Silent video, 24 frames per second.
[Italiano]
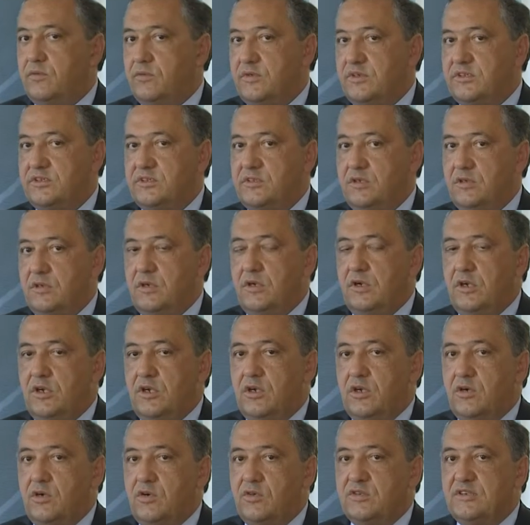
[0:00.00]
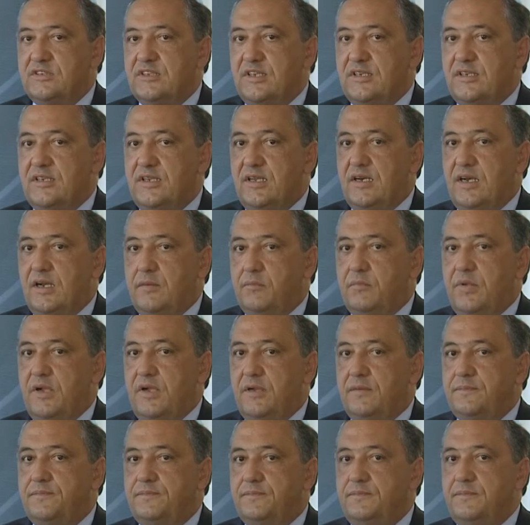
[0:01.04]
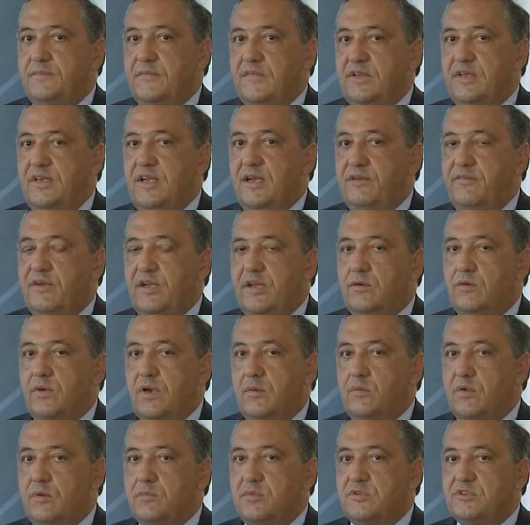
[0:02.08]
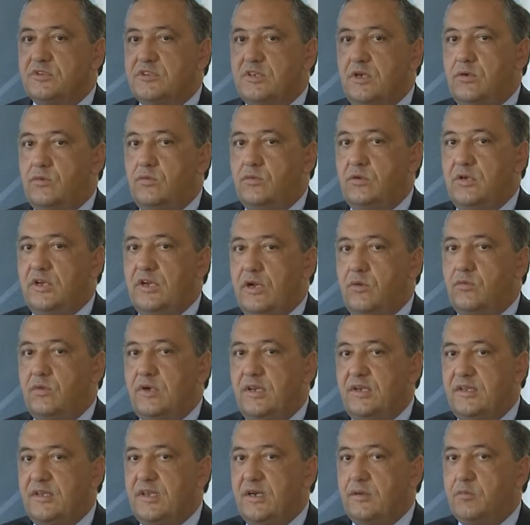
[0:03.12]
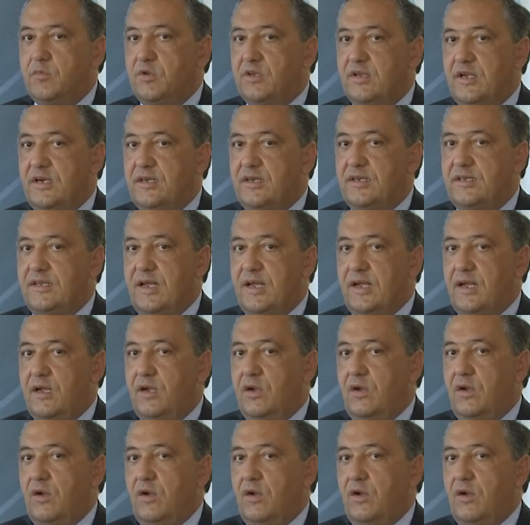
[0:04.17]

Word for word: Questo consentirebbe di avere una proposta unica, un'intermodalità,